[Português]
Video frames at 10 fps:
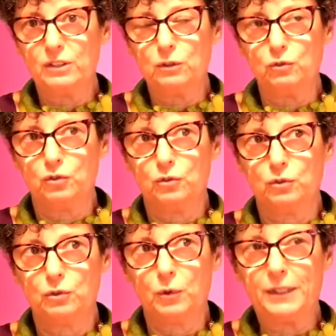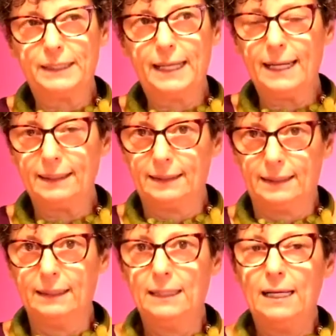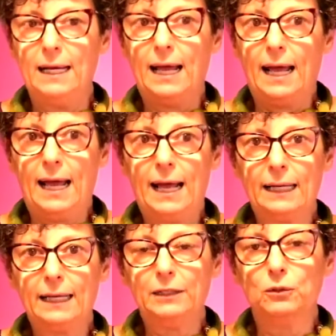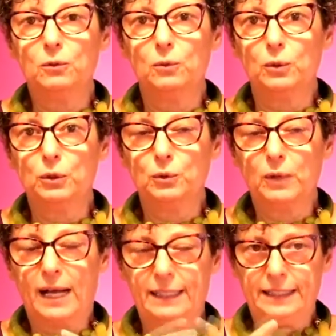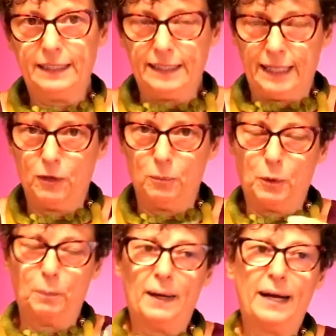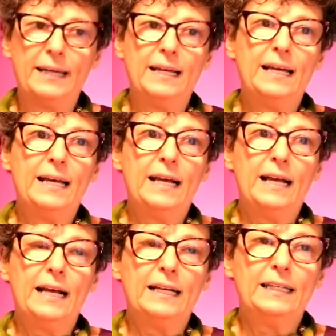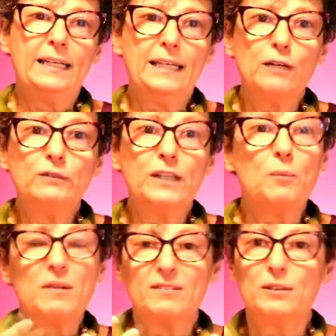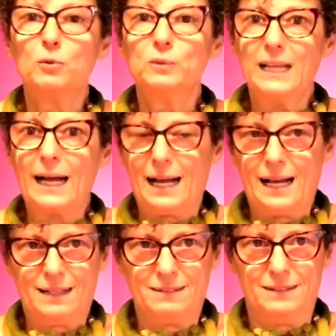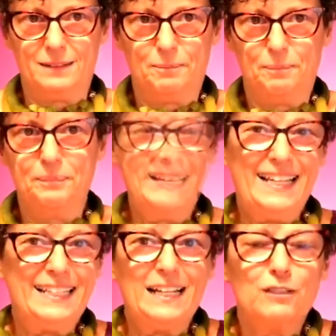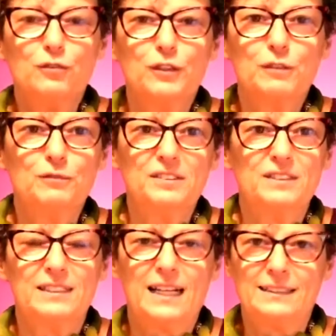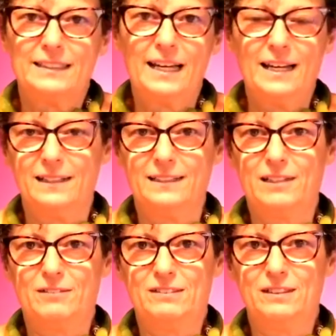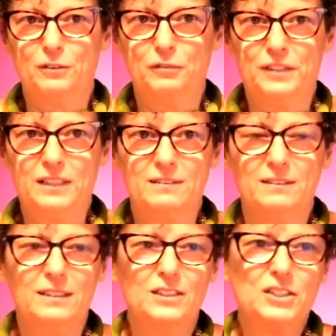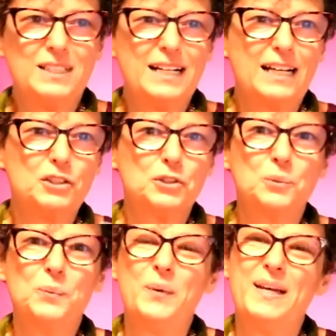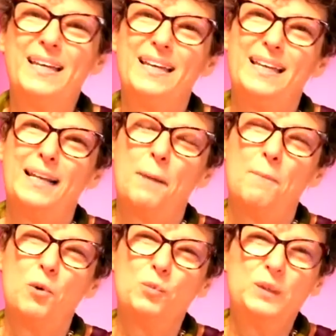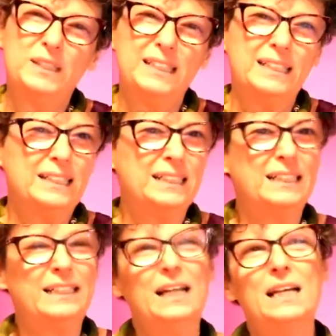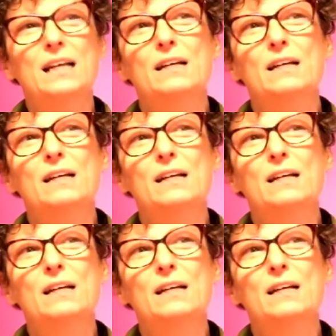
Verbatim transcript: anos 80, ela e o, e o Kalim, né, o meu pai, queriam ter uma segunda casa. E eles foram visitar a terra que estava sendo oferecida. Tinha cachoeira, montanha,